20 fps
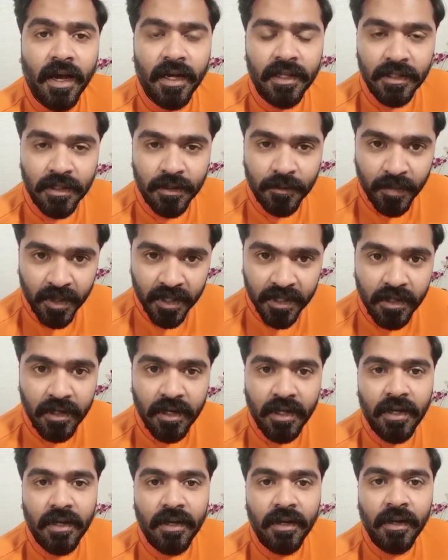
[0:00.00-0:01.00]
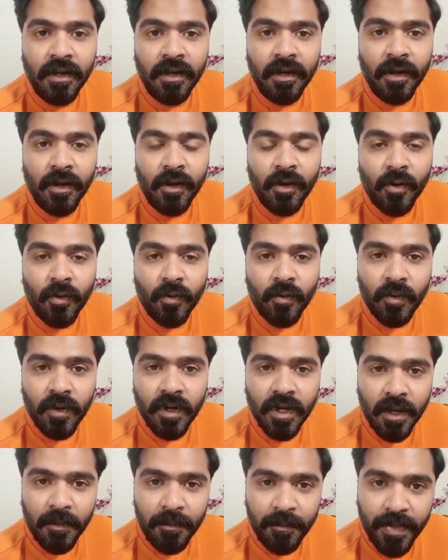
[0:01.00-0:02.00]
அதுக்கு பதிலாக
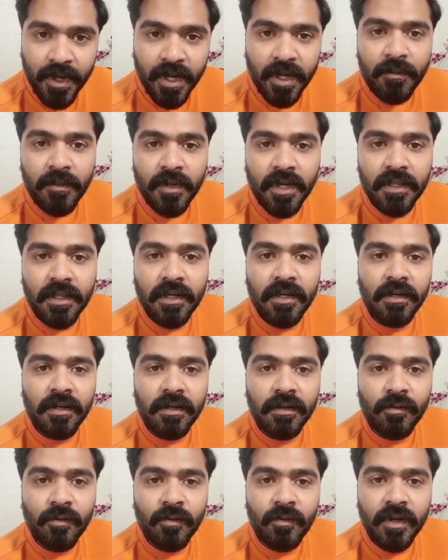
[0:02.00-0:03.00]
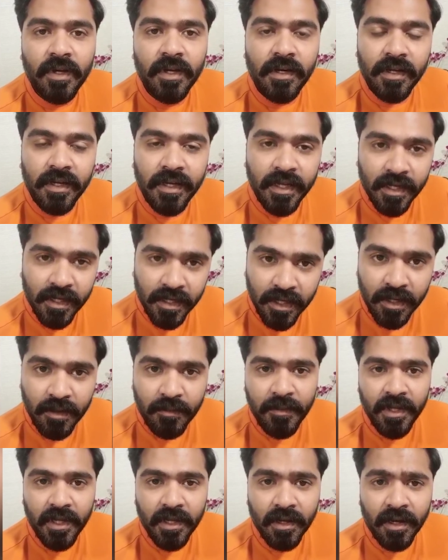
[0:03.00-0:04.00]
உங்கள் அப்பா அம்மா தான் உங்களுக்கு
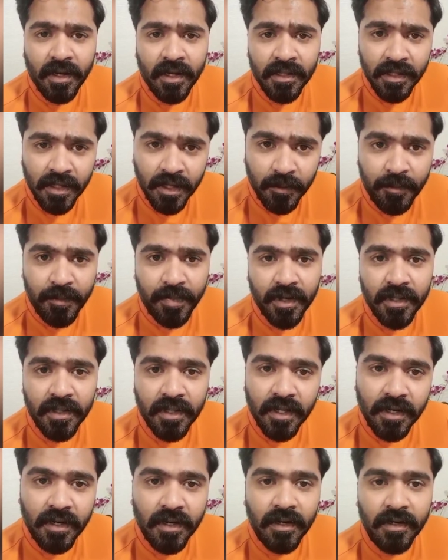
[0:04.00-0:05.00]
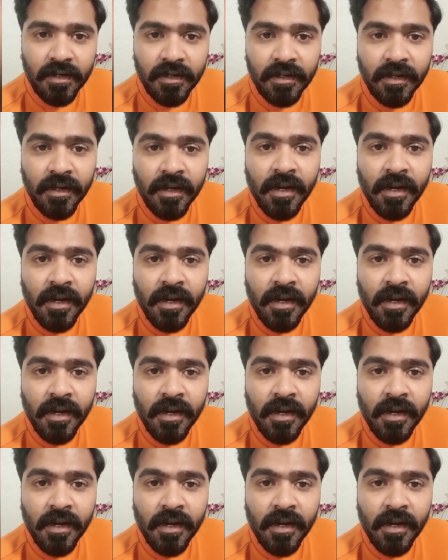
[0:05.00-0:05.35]
எல்லாமே அதுக்கப்புறம் தான் நான்